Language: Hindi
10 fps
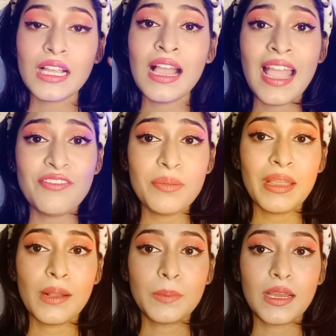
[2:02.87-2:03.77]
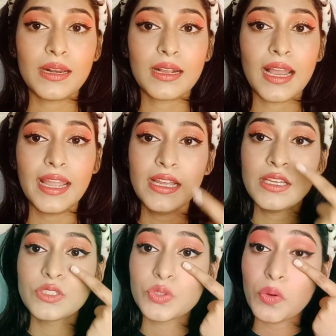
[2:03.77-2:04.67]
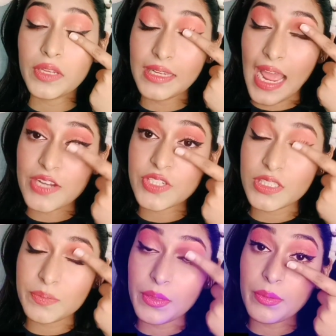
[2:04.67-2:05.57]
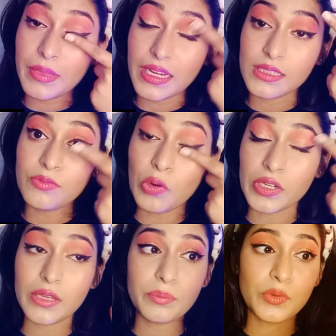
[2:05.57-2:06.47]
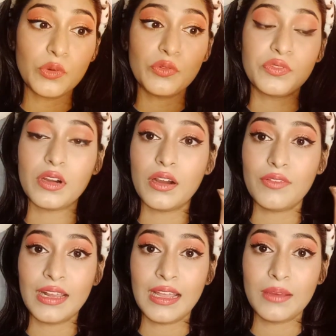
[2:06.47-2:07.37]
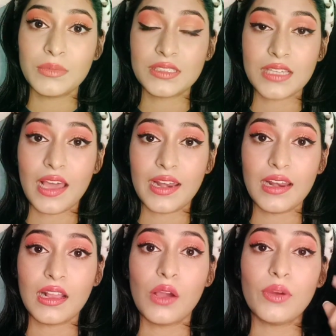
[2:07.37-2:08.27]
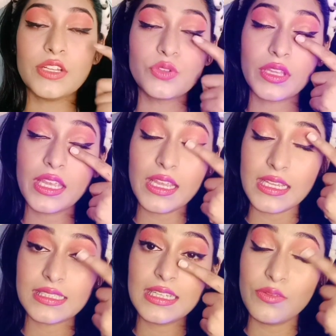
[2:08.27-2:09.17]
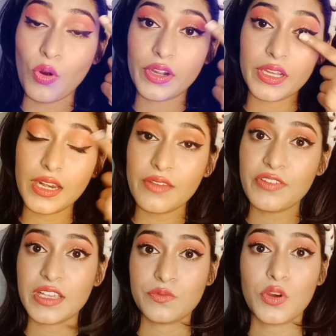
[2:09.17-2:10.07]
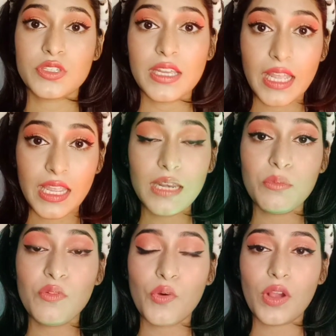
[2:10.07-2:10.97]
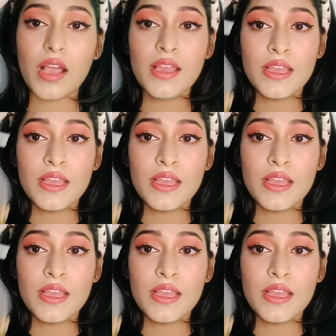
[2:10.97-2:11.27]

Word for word: हैवी मेकअप कर रखा है सो so, लैशेज़ पे भी मेरे एकदम वाटर प्रूफ वाला मस्कारा लगा हुआ है जो कि ईजिली वाटर या फेस वॉश से नहीं रिमूव होगा